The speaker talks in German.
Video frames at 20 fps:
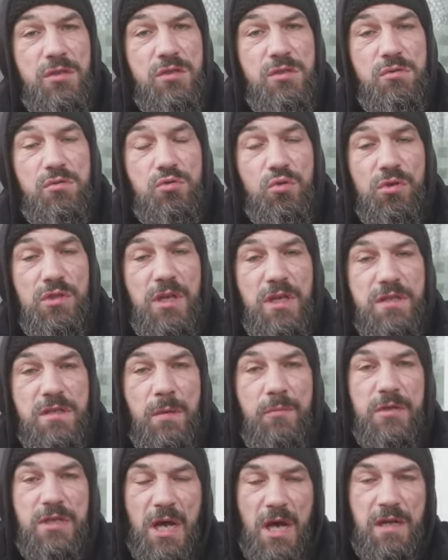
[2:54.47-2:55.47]
ist, so dass
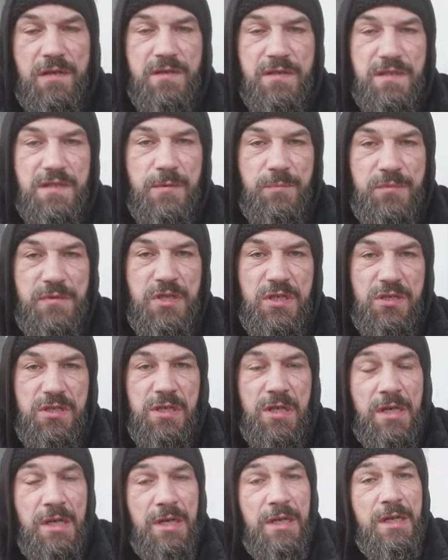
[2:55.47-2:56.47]
er mit 78